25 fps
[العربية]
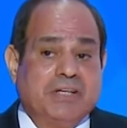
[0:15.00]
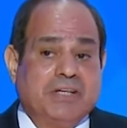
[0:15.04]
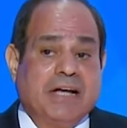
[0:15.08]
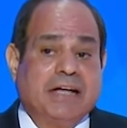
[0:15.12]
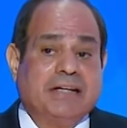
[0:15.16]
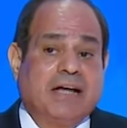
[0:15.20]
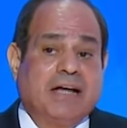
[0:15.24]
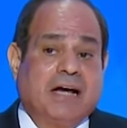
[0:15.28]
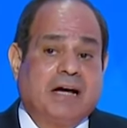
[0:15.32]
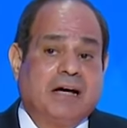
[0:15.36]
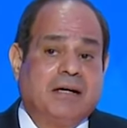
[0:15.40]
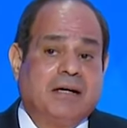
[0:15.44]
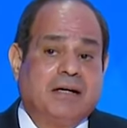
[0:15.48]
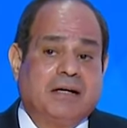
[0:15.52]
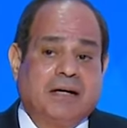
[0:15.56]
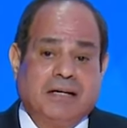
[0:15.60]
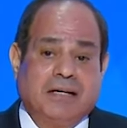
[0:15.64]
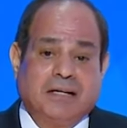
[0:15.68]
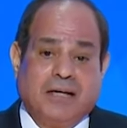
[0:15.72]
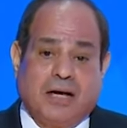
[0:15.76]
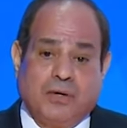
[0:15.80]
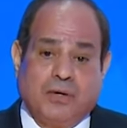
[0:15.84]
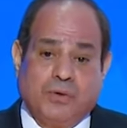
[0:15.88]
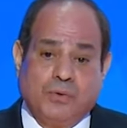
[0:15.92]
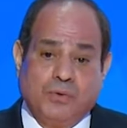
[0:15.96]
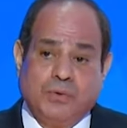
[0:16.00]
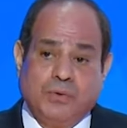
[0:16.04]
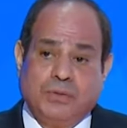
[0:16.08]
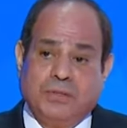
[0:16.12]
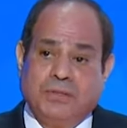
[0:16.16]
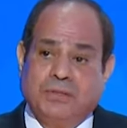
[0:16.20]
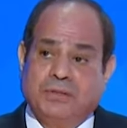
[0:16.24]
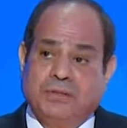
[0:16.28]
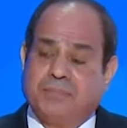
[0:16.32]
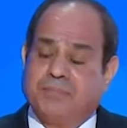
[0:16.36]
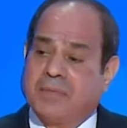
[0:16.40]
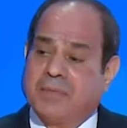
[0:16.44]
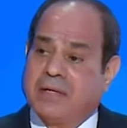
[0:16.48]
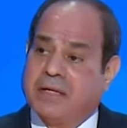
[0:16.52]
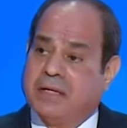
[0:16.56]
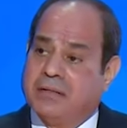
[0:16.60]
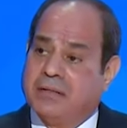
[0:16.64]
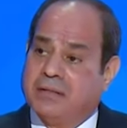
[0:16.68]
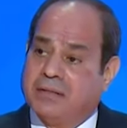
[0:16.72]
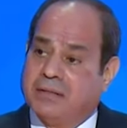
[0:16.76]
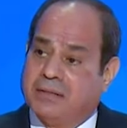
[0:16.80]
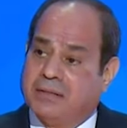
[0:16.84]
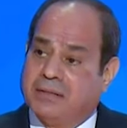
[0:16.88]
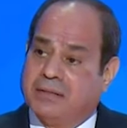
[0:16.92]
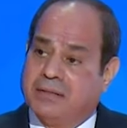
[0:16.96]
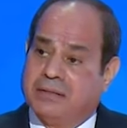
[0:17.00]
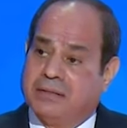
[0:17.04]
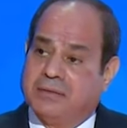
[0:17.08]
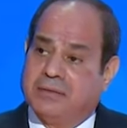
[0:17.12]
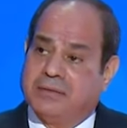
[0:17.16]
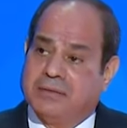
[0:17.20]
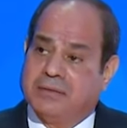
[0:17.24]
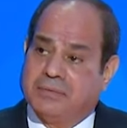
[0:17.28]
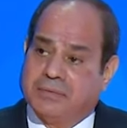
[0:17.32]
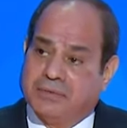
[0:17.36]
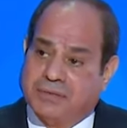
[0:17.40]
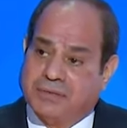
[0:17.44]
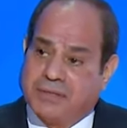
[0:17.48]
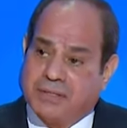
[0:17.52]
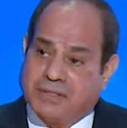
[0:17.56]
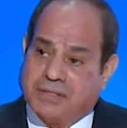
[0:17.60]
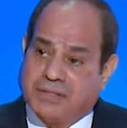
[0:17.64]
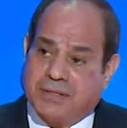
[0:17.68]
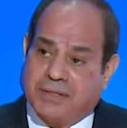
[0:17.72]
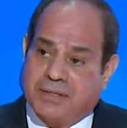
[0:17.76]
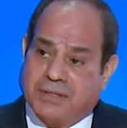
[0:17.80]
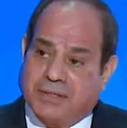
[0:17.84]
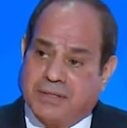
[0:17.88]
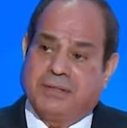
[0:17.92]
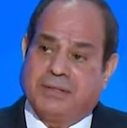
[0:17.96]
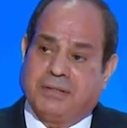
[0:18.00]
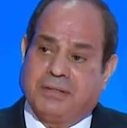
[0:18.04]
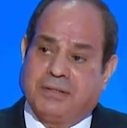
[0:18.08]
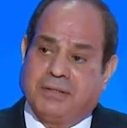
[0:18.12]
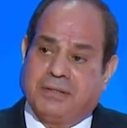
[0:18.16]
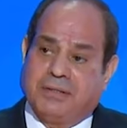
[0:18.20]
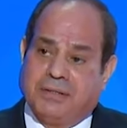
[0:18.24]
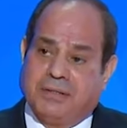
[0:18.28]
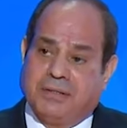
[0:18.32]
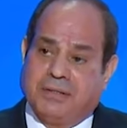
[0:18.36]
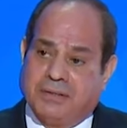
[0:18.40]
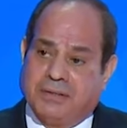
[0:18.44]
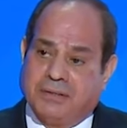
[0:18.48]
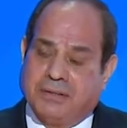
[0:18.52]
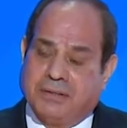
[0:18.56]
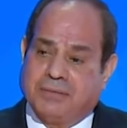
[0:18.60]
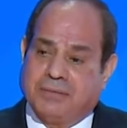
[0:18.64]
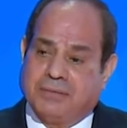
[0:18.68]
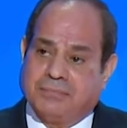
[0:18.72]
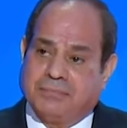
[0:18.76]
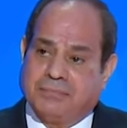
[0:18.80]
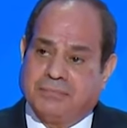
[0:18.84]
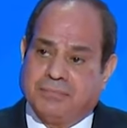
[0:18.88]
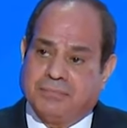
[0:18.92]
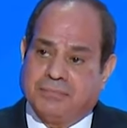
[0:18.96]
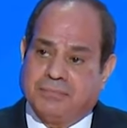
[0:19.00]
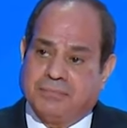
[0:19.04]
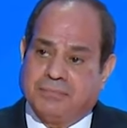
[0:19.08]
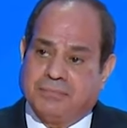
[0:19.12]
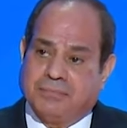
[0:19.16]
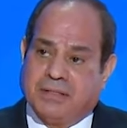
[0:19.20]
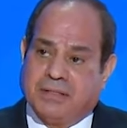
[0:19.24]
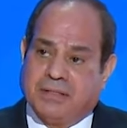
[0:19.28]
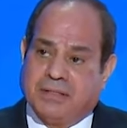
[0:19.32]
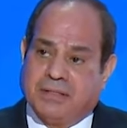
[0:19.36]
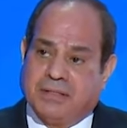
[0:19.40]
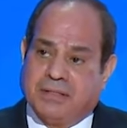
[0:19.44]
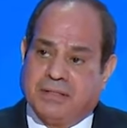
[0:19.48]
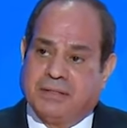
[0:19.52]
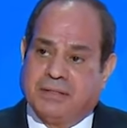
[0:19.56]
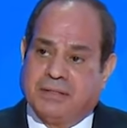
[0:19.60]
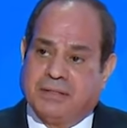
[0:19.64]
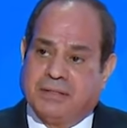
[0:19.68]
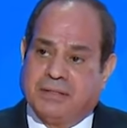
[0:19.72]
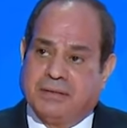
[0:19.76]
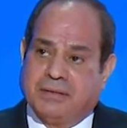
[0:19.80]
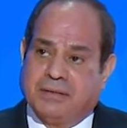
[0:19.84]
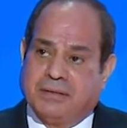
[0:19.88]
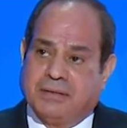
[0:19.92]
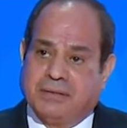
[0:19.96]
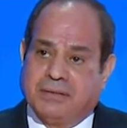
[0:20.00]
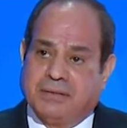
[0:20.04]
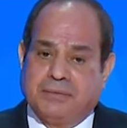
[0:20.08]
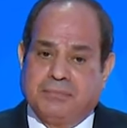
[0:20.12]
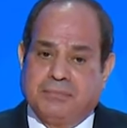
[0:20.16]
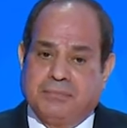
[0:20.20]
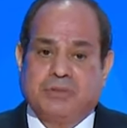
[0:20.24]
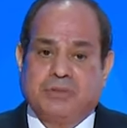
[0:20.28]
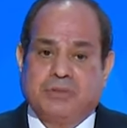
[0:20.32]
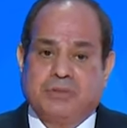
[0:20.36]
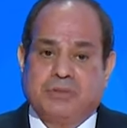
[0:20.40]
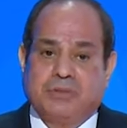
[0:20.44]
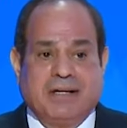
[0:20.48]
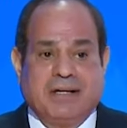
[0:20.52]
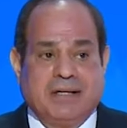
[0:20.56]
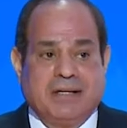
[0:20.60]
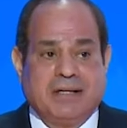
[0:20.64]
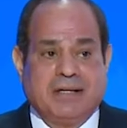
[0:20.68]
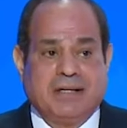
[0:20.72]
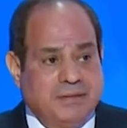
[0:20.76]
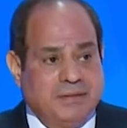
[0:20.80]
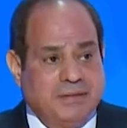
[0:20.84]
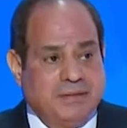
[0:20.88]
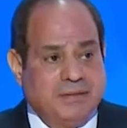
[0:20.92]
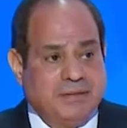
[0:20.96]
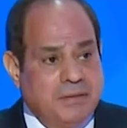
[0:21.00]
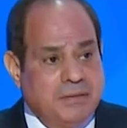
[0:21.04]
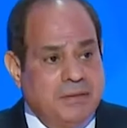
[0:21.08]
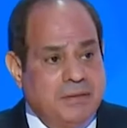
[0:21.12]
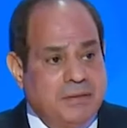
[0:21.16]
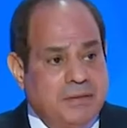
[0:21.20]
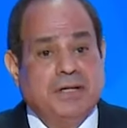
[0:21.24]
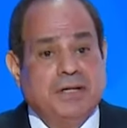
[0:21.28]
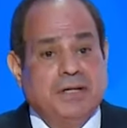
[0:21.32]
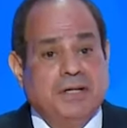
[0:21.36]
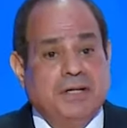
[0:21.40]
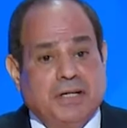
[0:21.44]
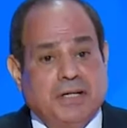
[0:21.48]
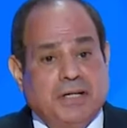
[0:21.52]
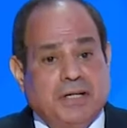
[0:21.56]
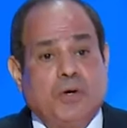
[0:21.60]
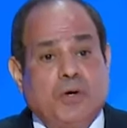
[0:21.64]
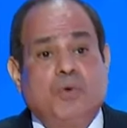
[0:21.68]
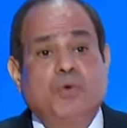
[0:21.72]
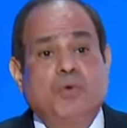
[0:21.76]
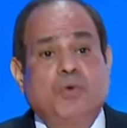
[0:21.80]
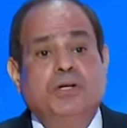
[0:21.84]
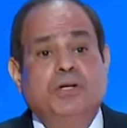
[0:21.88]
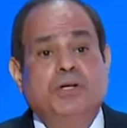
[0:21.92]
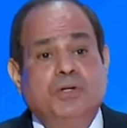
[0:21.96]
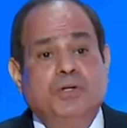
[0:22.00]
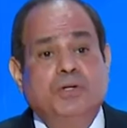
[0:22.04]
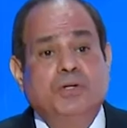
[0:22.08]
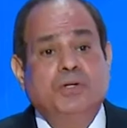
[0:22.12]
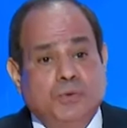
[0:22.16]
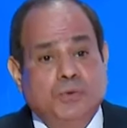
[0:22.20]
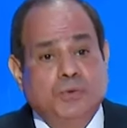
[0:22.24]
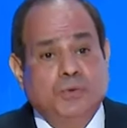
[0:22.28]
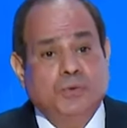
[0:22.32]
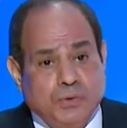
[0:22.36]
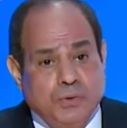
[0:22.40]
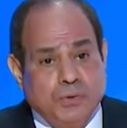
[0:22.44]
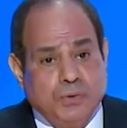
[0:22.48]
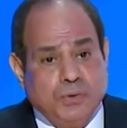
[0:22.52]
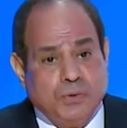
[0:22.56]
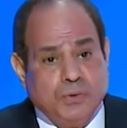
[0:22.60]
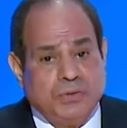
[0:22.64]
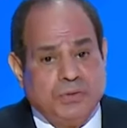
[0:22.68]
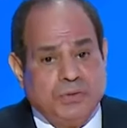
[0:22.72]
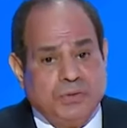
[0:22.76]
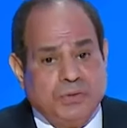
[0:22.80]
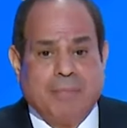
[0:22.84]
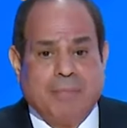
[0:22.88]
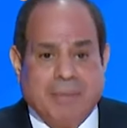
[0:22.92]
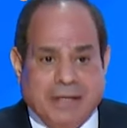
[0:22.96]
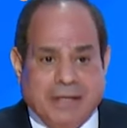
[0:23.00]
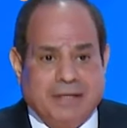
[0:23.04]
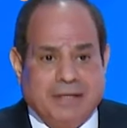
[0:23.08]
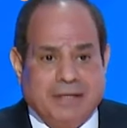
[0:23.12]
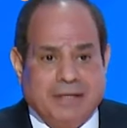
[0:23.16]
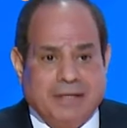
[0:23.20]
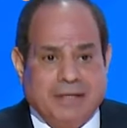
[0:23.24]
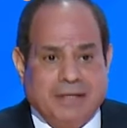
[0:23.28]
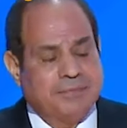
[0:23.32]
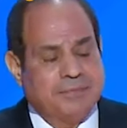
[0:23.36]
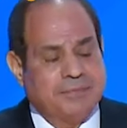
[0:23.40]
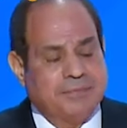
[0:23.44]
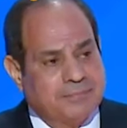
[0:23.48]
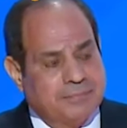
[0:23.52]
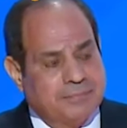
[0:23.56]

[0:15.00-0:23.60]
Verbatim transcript: يعني أنا هقول آه، نظرية آه، آه، متفائلة جدا إن إحنا كل اللي أنتوا قلتوه عملناه